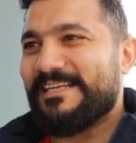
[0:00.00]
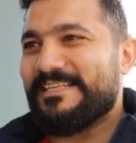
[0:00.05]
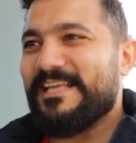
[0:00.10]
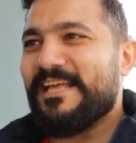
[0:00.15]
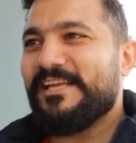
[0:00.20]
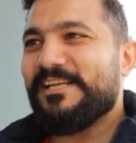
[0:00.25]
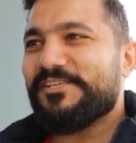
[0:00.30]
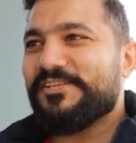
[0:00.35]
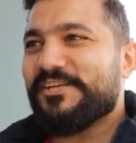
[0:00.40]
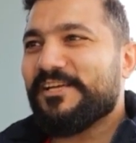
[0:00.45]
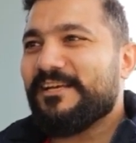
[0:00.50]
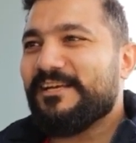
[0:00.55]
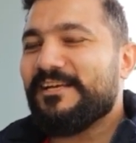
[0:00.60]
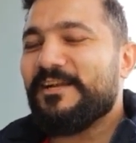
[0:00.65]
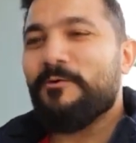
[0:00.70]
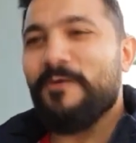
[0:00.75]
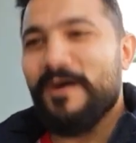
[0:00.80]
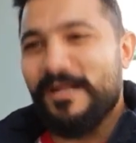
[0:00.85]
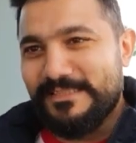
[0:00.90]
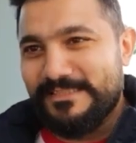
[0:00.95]
رساله شكر
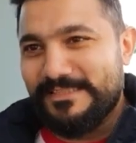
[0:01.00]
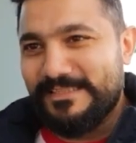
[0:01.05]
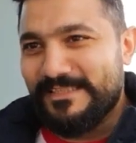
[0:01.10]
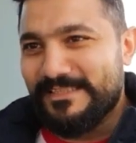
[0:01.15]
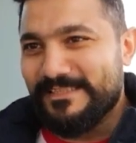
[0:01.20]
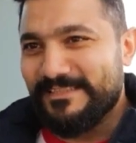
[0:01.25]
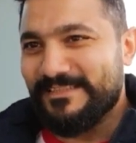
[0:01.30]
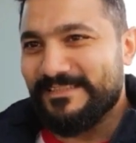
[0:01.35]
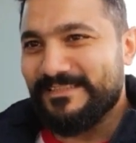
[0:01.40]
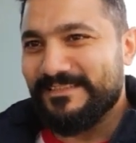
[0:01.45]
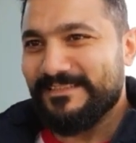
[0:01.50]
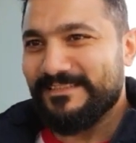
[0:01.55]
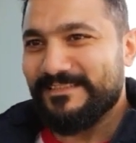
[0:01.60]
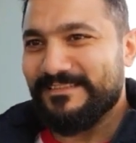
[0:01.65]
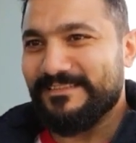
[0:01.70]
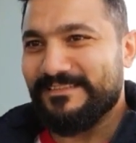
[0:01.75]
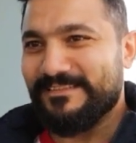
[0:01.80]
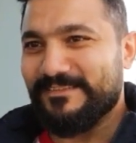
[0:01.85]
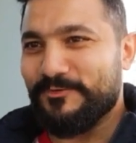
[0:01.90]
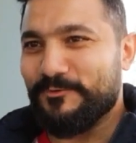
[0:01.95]
لوالدي
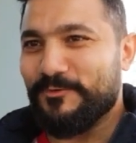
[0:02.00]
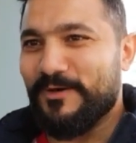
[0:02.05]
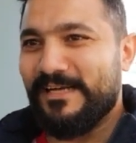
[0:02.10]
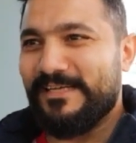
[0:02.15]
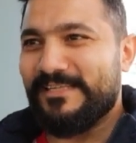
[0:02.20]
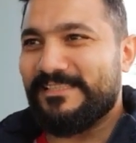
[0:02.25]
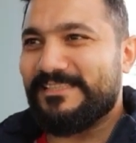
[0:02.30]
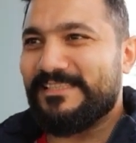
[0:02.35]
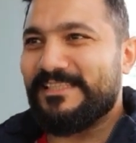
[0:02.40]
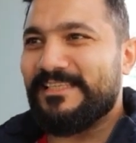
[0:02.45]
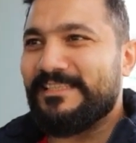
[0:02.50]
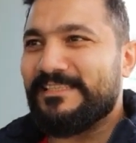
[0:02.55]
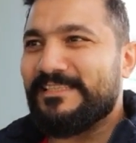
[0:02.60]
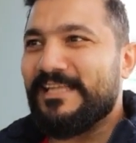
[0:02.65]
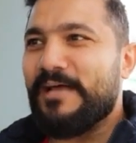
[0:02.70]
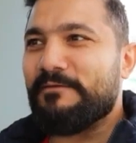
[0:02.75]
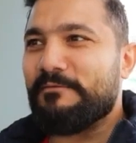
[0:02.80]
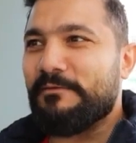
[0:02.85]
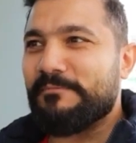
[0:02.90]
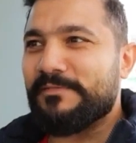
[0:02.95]
والدتي اللي
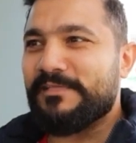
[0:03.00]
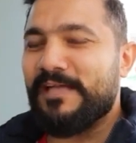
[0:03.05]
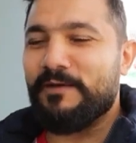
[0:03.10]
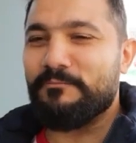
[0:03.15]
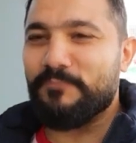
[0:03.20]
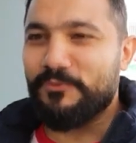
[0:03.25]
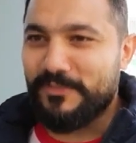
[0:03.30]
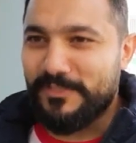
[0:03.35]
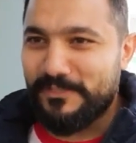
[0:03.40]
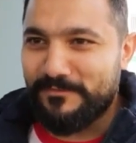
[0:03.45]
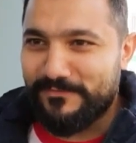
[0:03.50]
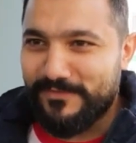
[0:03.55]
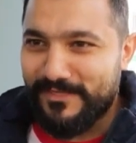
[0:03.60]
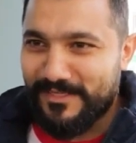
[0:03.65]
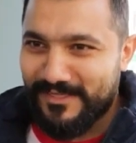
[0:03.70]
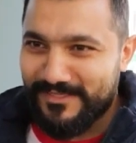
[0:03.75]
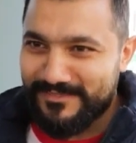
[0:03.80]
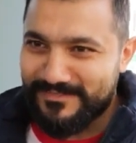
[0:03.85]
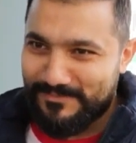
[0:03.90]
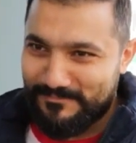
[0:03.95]
دائما بيدعموني
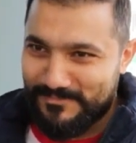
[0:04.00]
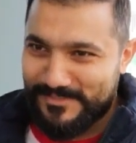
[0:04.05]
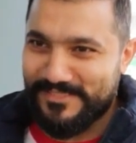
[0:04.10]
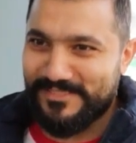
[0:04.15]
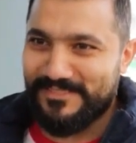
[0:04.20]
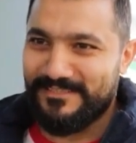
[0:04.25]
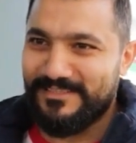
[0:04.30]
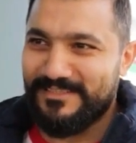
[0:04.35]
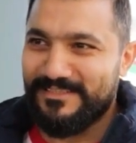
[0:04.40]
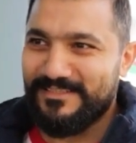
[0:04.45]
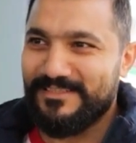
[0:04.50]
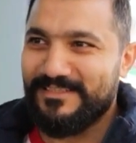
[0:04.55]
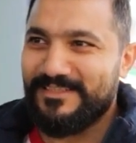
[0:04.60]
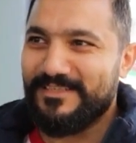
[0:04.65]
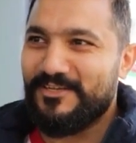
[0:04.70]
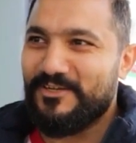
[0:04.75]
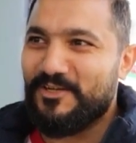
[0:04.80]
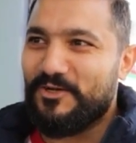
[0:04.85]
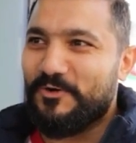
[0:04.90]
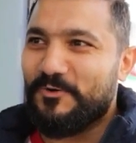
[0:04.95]
في هذا المجال
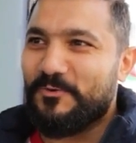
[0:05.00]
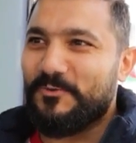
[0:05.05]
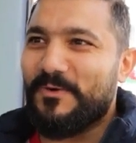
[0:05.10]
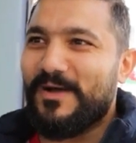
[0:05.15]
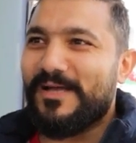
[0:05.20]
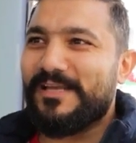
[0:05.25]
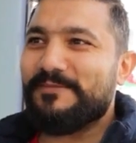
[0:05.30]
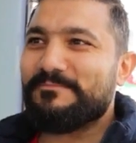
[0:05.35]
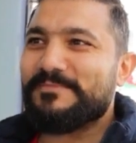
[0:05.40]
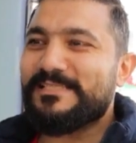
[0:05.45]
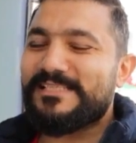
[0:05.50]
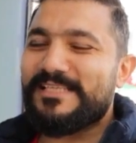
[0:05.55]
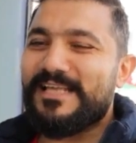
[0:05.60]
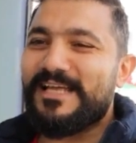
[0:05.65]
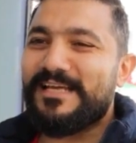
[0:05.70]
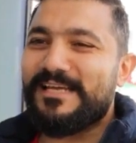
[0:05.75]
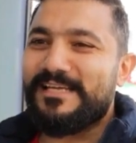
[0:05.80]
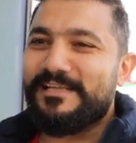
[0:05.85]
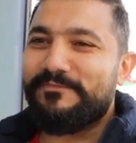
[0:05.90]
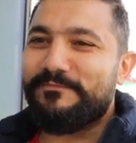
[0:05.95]
وانا من
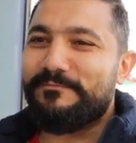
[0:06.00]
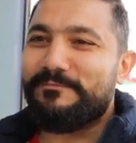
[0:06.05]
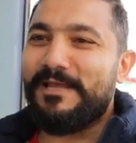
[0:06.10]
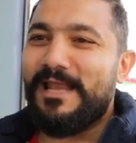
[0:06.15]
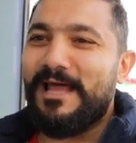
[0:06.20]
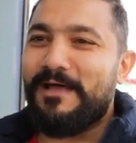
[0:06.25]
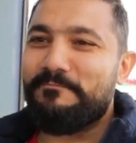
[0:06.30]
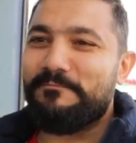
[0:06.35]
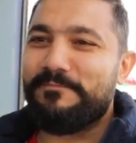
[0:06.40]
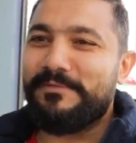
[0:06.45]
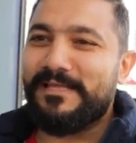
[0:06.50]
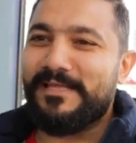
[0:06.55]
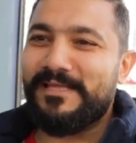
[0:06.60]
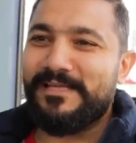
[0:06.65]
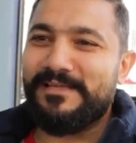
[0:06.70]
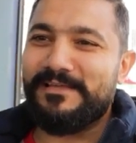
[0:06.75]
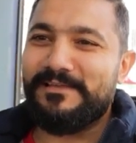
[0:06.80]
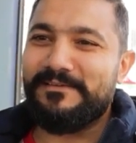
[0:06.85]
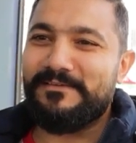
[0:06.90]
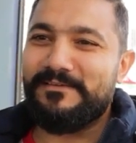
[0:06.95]
صغري بلعب
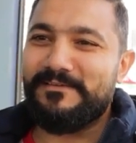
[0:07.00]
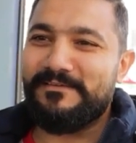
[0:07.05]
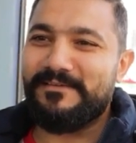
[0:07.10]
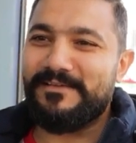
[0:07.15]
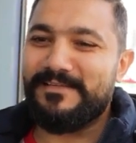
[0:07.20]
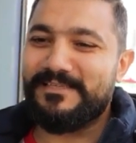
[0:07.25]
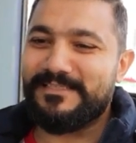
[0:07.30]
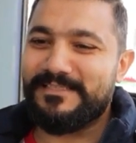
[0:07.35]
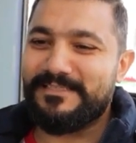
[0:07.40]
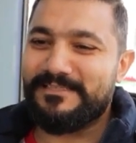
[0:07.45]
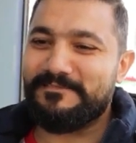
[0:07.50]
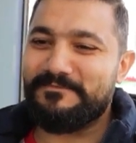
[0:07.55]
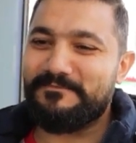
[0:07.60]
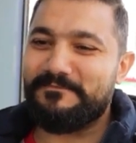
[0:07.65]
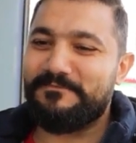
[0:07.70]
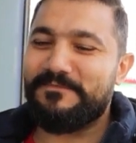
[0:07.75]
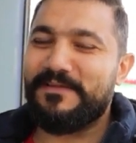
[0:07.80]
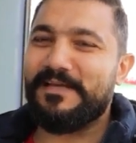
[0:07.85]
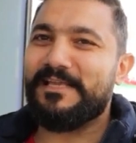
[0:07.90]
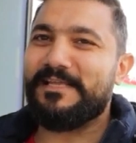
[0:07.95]

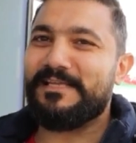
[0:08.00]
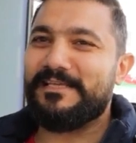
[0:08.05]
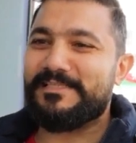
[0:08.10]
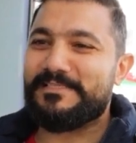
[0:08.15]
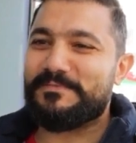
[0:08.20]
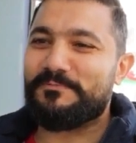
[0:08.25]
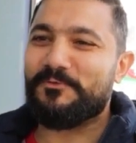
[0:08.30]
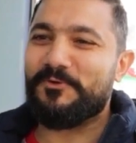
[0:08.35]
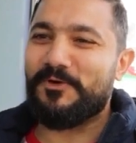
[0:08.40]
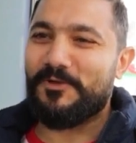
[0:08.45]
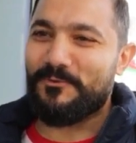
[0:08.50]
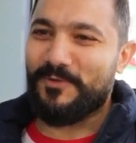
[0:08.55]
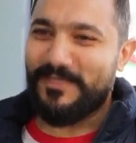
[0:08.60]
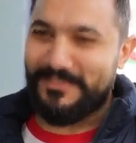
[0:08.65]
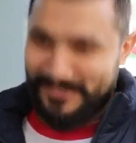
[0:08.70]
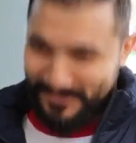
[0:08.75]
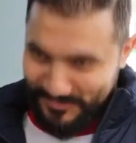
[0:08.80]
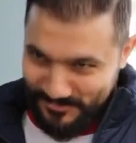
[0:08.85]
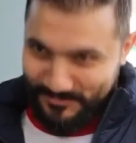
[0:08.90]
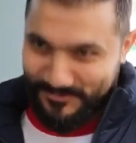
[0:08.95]
بفريق اسمه
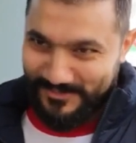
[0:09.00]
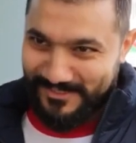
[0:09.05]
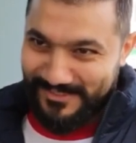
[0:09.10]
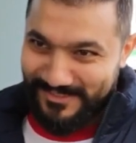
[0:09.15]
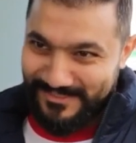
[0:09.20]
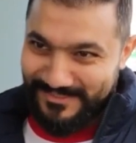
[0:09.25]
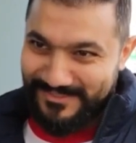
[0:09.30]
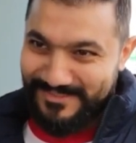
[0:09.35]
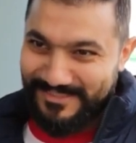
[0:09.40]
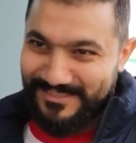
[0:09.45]
الوحده السوري